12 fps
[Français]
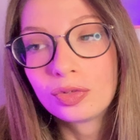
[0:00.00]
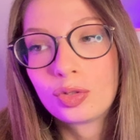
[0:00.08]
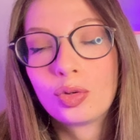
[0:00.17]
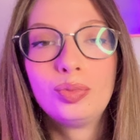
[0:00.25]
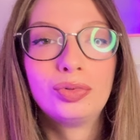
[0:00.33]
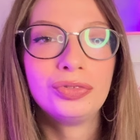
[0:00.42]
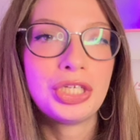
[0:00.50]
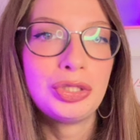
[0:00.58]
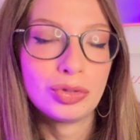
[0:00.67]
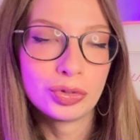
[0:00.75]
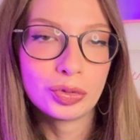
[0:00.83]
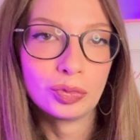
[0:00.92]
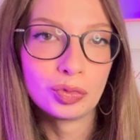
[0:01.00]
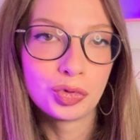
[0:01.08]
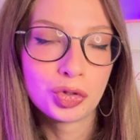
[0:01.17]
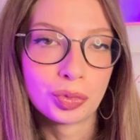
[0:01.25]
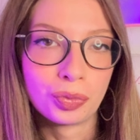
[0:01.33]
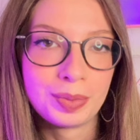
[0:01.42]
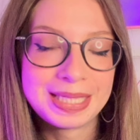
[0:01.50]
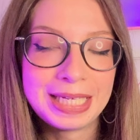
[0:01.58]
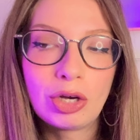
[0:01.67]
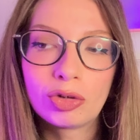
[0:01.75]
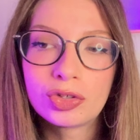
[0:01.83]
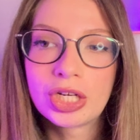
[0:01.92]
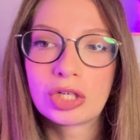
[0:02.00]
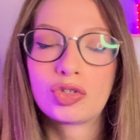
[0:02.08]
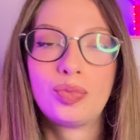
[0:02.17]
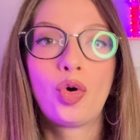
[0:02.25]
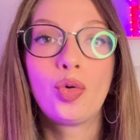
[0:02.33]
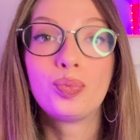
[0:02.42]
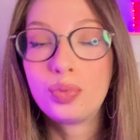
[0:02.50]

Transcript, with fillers: Je rebondis deux secondes juste sur mes écrans de chargement.